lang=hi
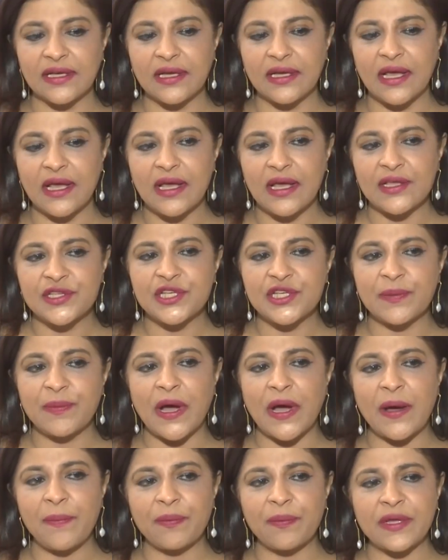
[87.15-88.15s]
है जब
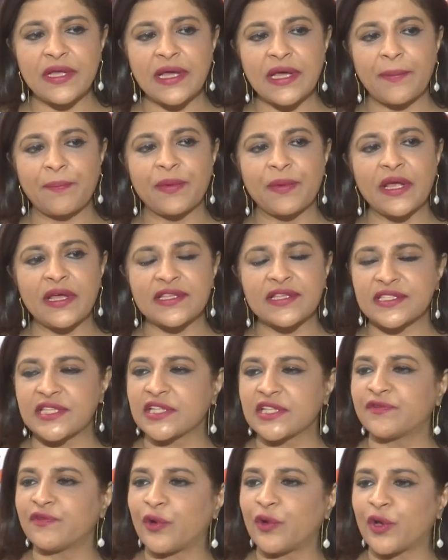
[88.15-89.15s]
आपके अपना
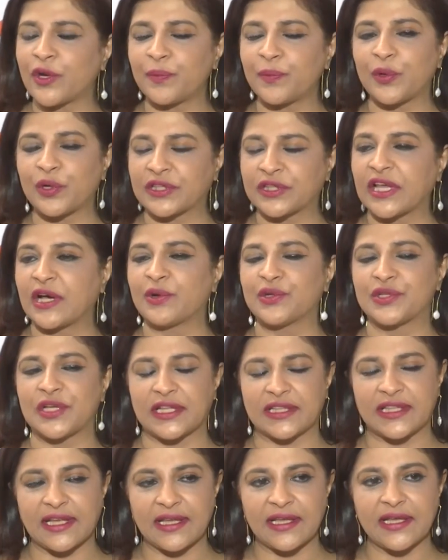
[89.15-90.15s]
अस्तित्व और पुख्ता हो
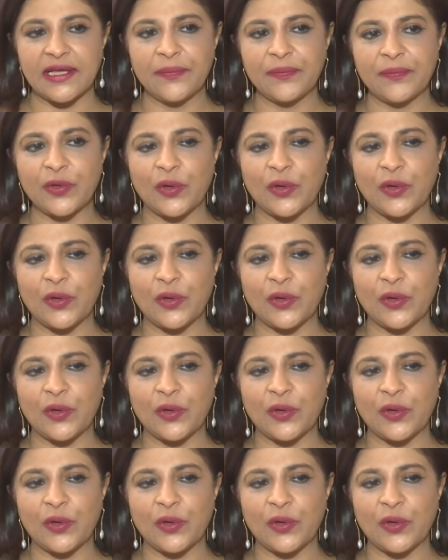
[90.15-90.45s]
जाता है